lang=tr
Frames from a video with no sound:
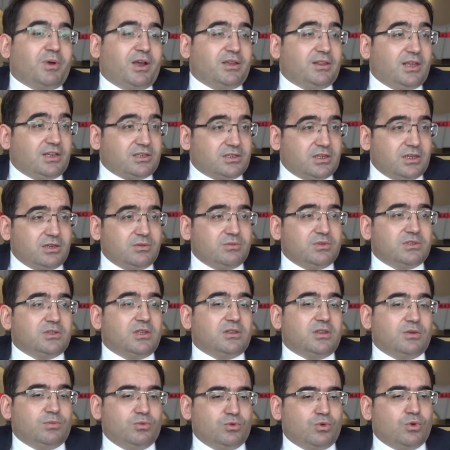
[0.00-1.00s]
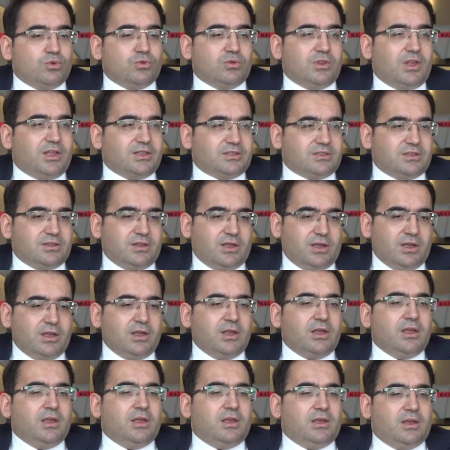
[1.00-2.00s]
Paydaşlarımızla da bu konuda aslında
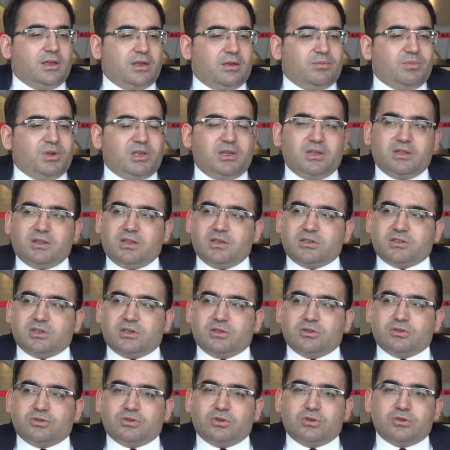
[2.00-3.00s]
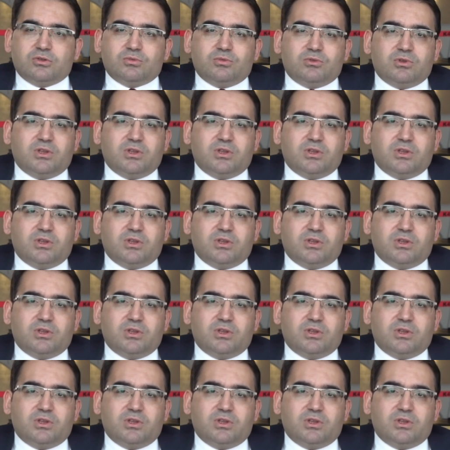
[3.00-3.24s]
e, birlikte çalışıyoruz.